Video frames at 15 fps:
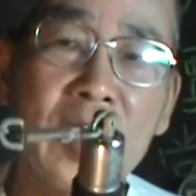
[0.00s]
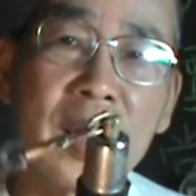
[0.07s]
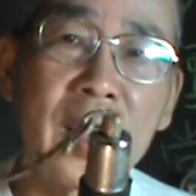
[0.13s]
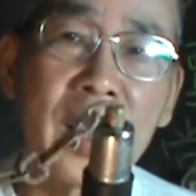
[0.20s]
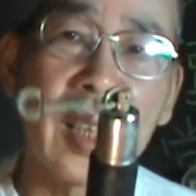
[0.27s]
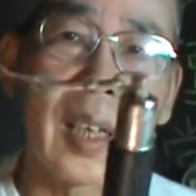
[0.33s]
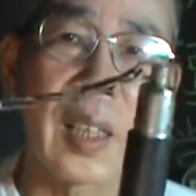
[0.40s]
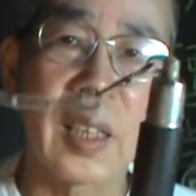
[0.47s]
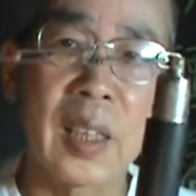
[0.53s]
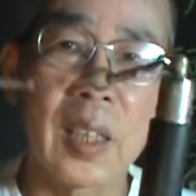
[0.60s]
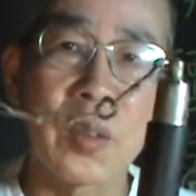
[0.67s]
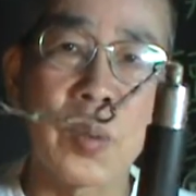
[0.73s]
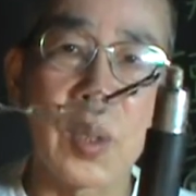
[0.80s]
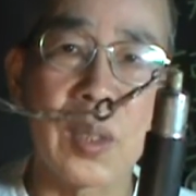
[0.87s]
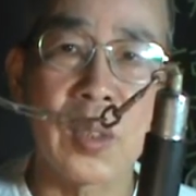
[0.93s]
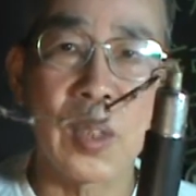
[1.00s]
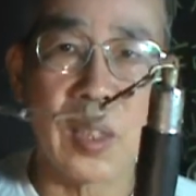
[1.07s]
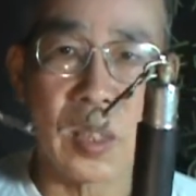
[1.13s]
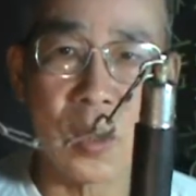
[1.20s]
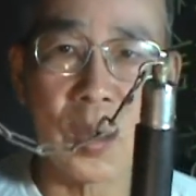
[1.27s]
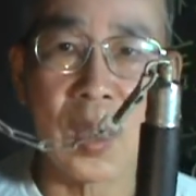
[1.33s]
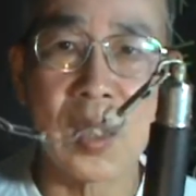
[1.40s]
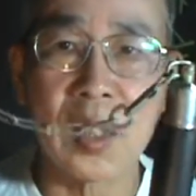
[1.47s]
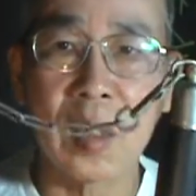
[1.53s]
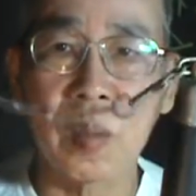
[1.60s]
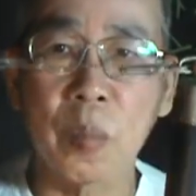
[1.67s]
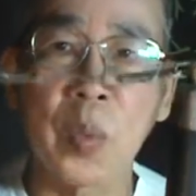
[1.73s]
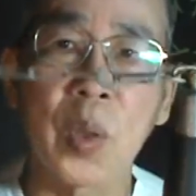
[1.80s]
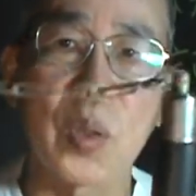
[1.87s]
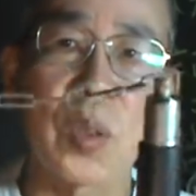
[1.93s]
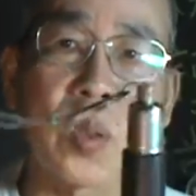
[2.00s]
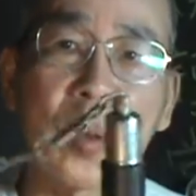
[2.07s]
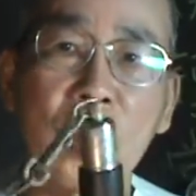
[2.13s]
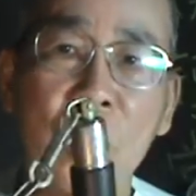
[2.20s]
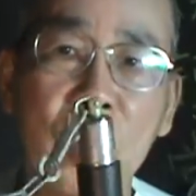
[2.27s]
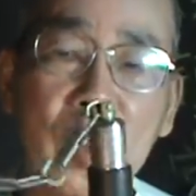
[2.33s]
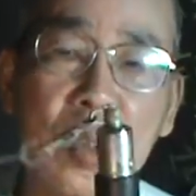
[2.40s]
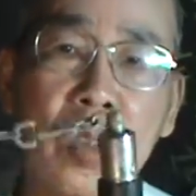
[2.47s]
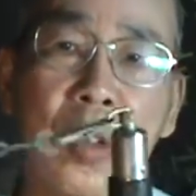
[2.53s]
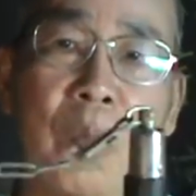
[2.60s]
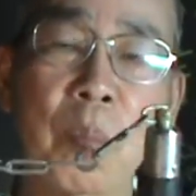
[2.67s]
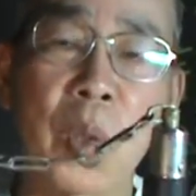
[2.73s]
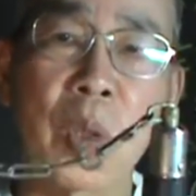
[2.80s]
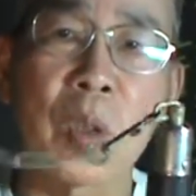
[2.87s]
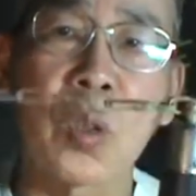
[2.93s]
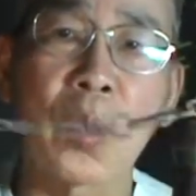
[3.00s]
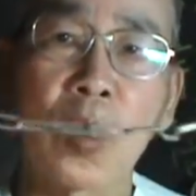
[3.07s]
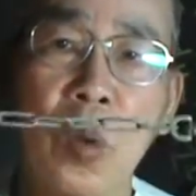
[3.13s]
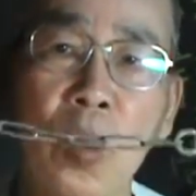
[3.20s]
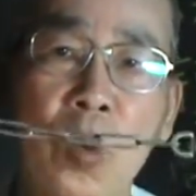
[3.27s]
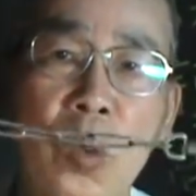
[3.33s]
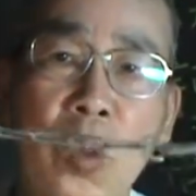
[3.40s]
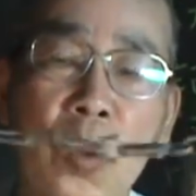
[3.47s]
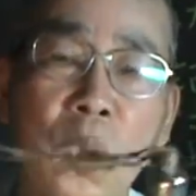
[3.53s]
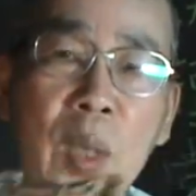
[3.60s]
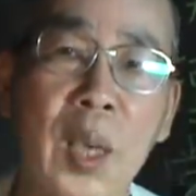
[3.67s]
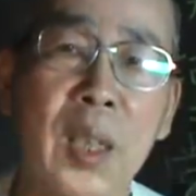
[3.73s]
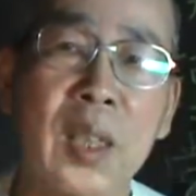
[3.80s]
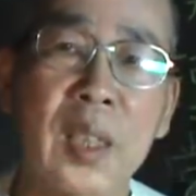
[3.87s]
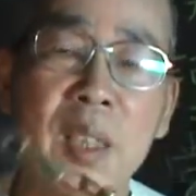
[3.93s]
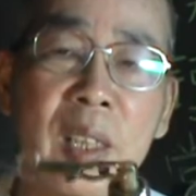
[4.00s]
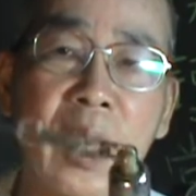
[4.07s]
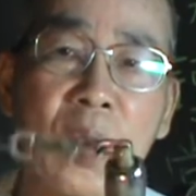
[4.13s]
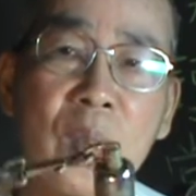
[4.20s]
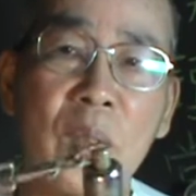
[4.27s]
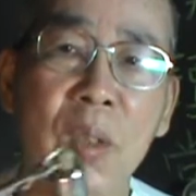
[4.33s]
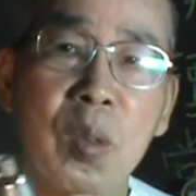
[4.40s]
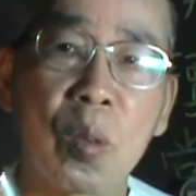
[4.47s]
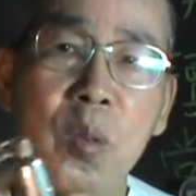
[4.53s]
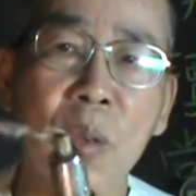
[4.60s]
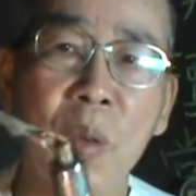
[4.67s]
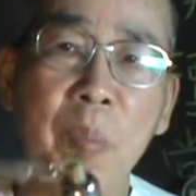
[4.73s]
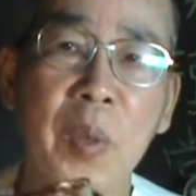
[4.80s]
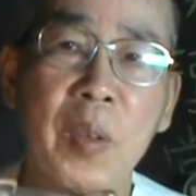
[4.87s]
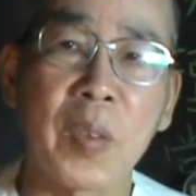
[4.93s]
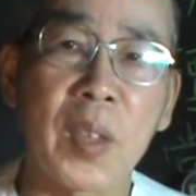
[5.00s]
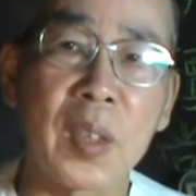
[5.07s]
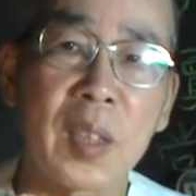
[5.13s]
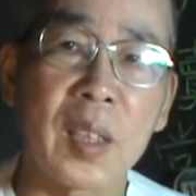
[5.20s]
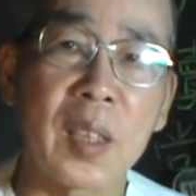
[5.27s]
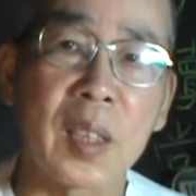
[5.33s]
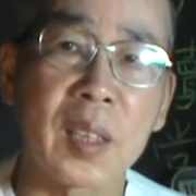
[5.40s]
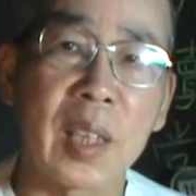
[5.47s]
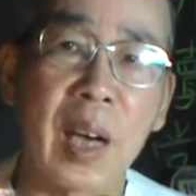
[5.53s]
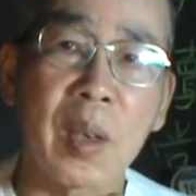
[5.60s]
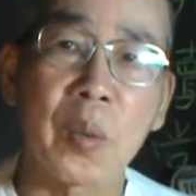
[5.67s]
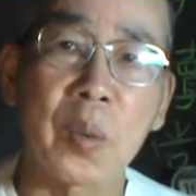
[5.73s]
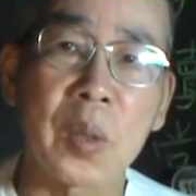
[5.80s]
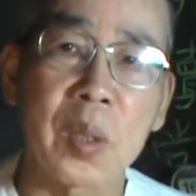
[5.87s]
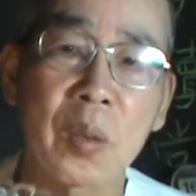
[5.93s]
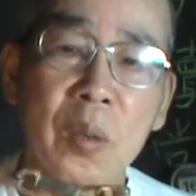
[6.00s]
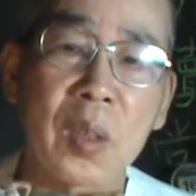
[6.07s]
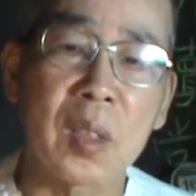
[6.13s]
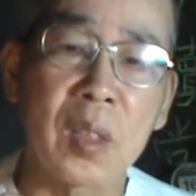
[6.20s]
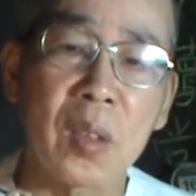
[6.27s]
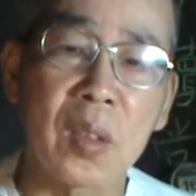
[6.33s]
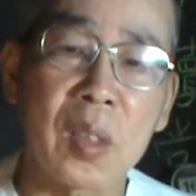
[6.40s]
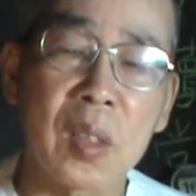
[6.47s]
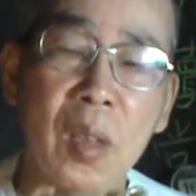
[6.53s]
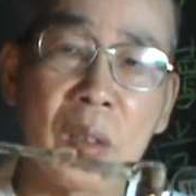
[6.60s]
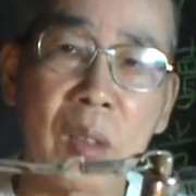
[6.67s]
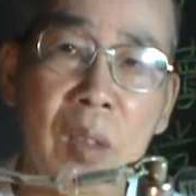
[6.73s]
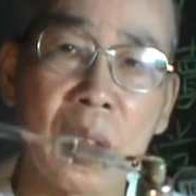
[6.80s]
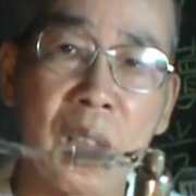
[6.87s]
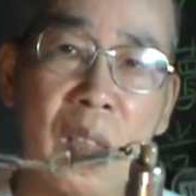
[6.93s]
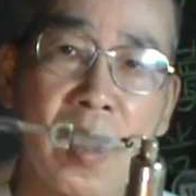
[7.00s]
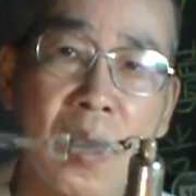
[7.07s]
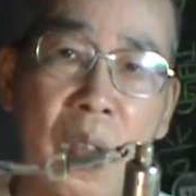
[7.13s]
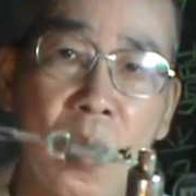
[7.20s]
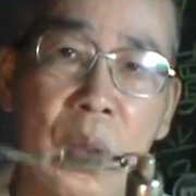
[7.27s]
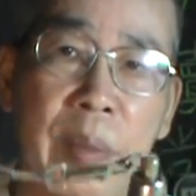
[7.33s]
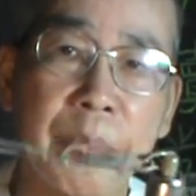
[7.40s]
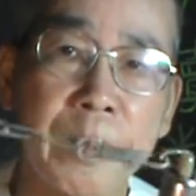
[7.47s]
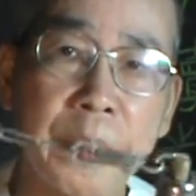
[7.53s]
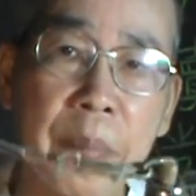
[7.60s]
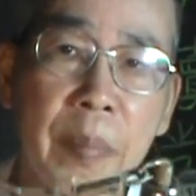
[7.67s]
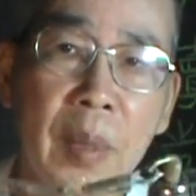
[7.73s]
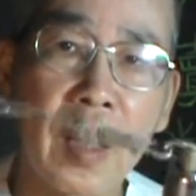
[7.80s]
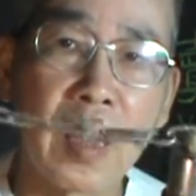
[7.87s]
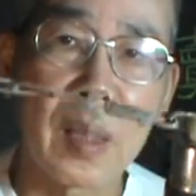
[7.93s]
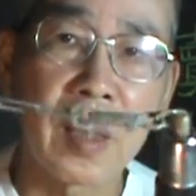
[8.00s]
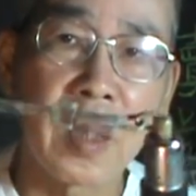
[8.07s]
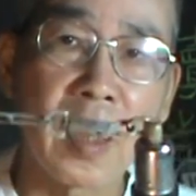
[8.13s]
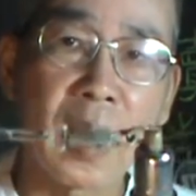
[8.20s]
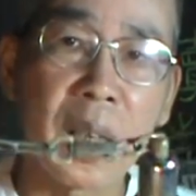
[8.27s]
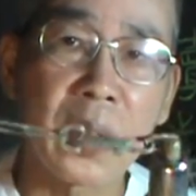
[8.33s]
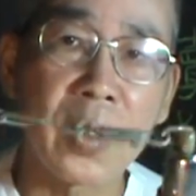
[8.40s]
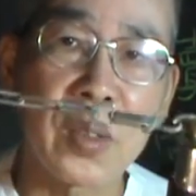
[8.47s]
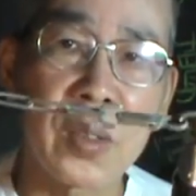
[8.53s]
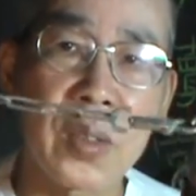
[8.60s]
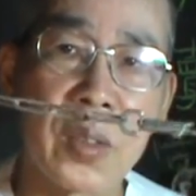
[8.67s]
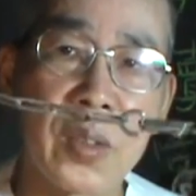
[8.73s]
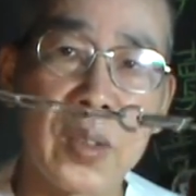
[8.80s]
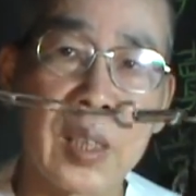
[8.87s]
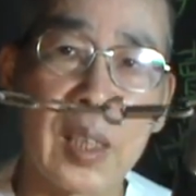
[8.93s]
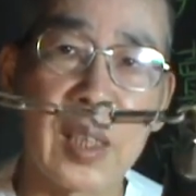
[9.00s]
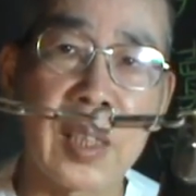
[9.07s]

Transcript: 那它可能源也是源自某一种有某一种农具，我刚刚已经讲过了，中国北方的那个打谷子用的叫哨子哨子棍，啊，就是用这个